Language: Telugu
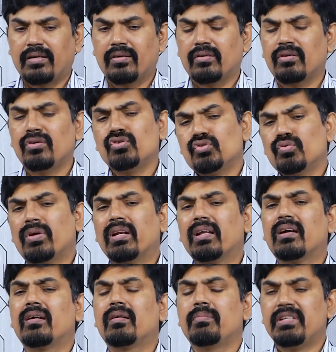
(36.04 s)
రైట్
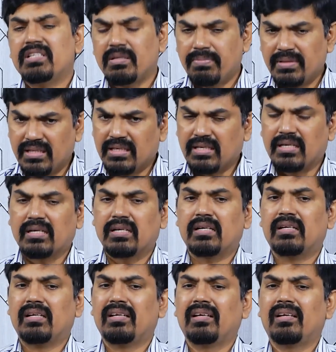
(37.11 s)
యూజువల్గా మీరు చెప్పింది కరెక్ట్
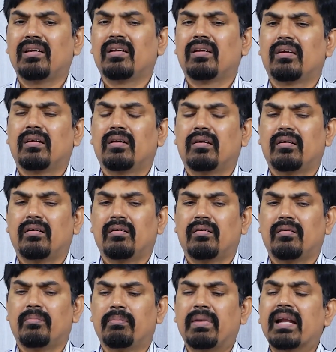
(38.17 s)
అండి
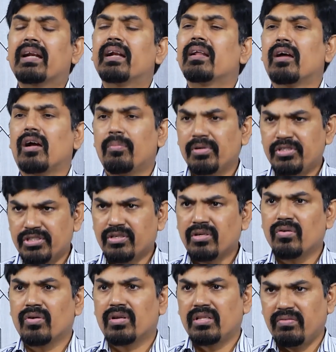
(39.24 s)
మార్కెట్కి
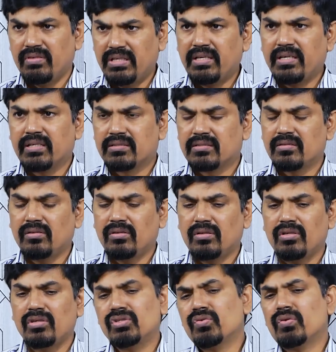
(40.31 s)
ఆపోజిట్లో ఉంటుంది విఏఎక్స్
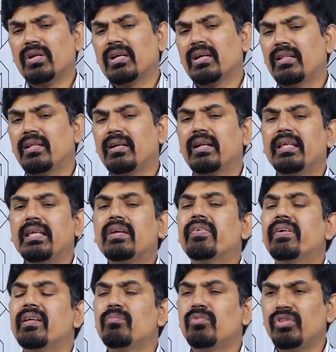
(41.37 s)
యూజువల్గా ఏంటంటే
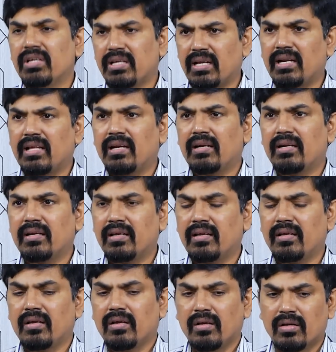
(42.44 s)
ఈక్విటీ ముందుకెళ్ళాలంటే
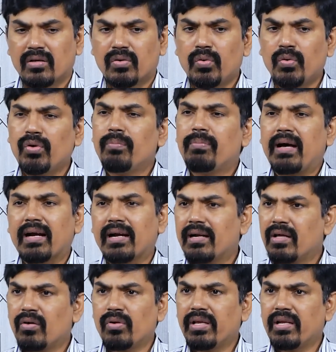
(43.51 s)
క్రూడ్ బాగా
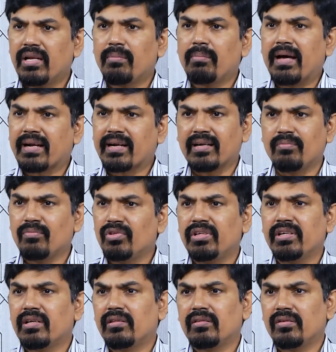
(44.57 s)
డౌన్ అయినా మార్కెట్
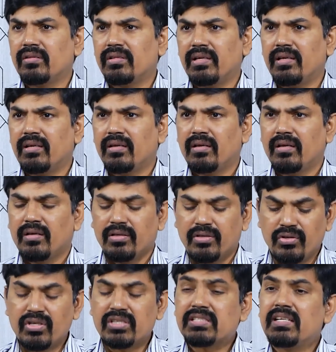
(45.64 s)
ముందుకెళ్తుంది
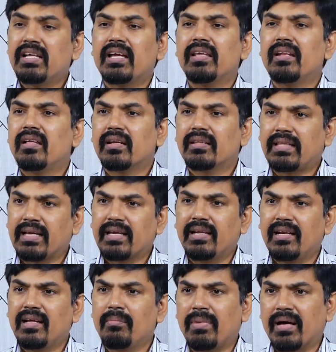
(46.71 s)
యుఎస్డి ఐఎన్ఆర్
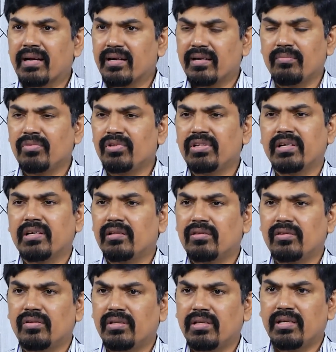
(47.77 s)
తగ్గినా మార్కెట్
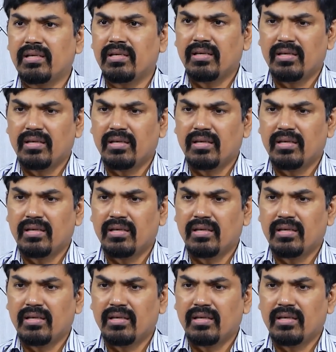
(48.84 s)
ముందుకెళ్తుంది